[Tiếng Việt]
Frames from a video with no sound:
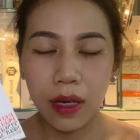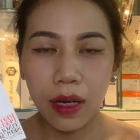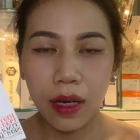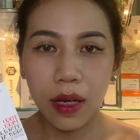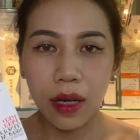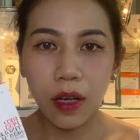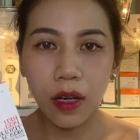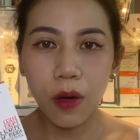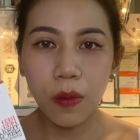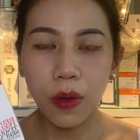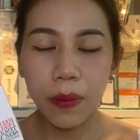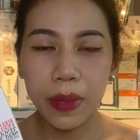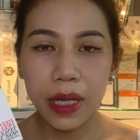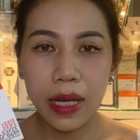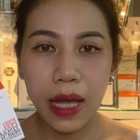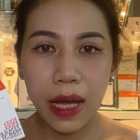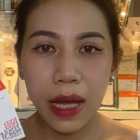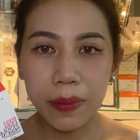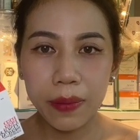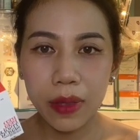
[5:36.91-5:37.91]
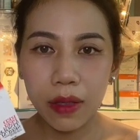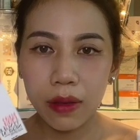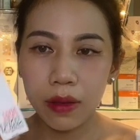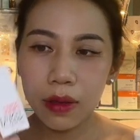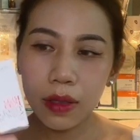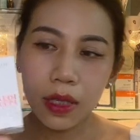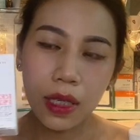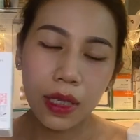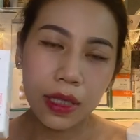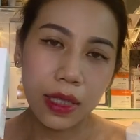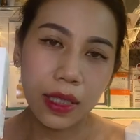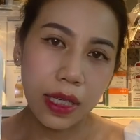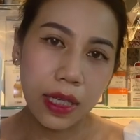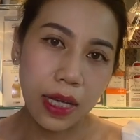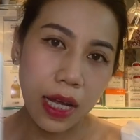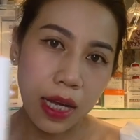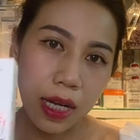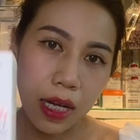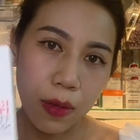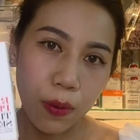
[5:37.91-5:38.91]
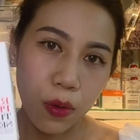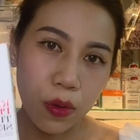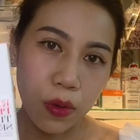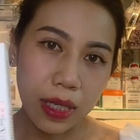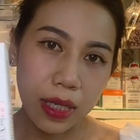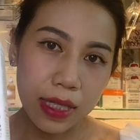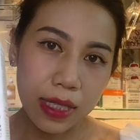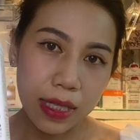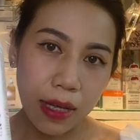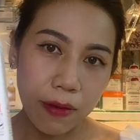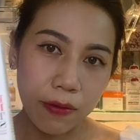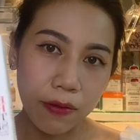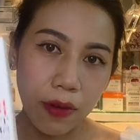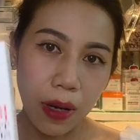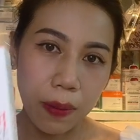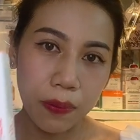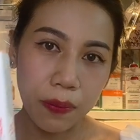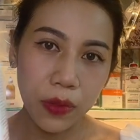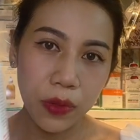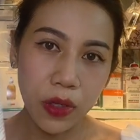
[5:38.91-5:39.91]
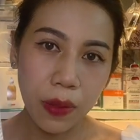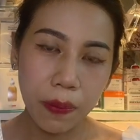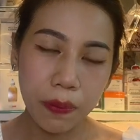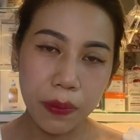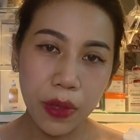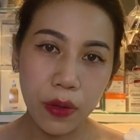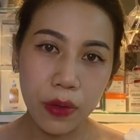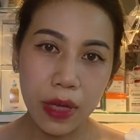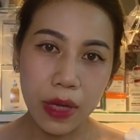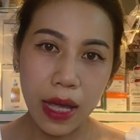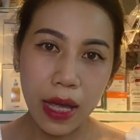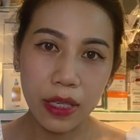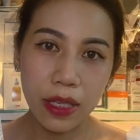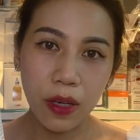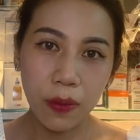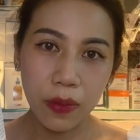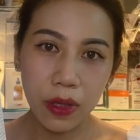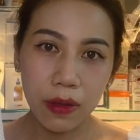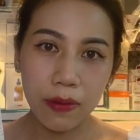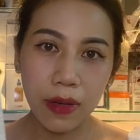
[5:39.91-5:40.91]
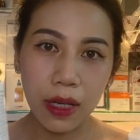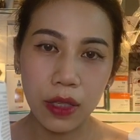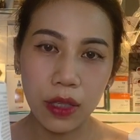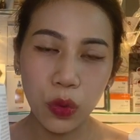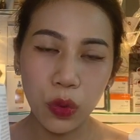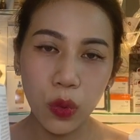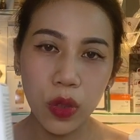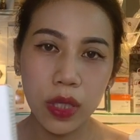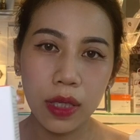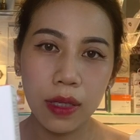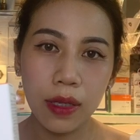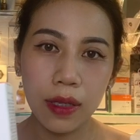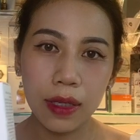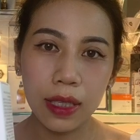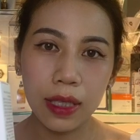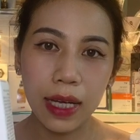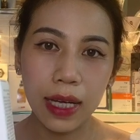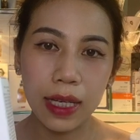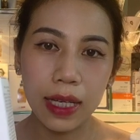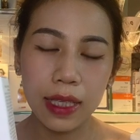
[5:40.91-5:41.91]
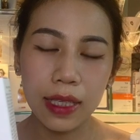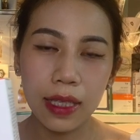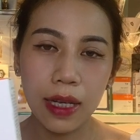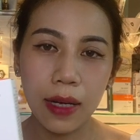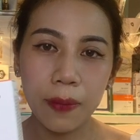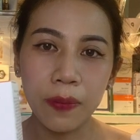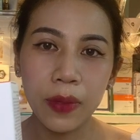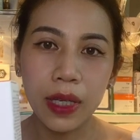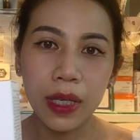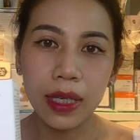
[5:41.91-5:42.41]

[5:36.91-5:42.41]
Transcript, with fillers: ờ, không có bị nám nữa thì đây là một cái sản phẩm giúp biêu da giống như vậy tuy nhiên cái ờ,